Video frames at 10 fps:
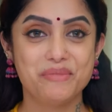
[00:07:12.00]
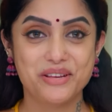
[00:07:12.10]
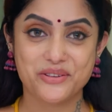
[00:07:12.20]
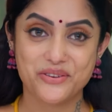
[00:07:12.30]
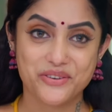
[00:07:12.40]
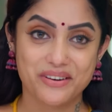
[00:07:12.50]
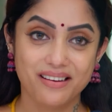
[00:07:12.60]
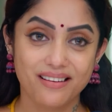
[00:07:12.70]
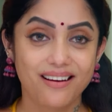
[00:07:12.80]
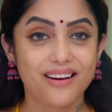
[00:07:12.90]
உண்மை
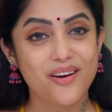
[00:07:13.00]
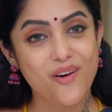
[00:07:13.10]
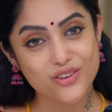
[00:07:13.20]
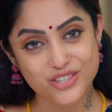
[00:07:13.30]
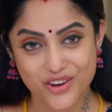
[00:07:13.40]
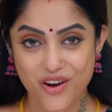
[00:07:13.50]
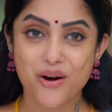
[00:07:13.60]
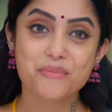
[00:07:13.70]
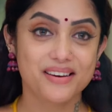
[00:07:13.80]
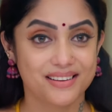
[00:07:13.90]
சொல்லுனா கொஞ்சம்
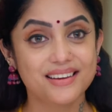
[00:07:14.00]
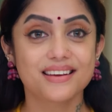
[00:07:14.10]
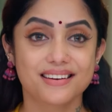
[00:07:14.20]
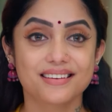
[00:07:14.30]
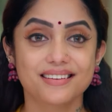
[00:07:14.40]
காமெடியா தான்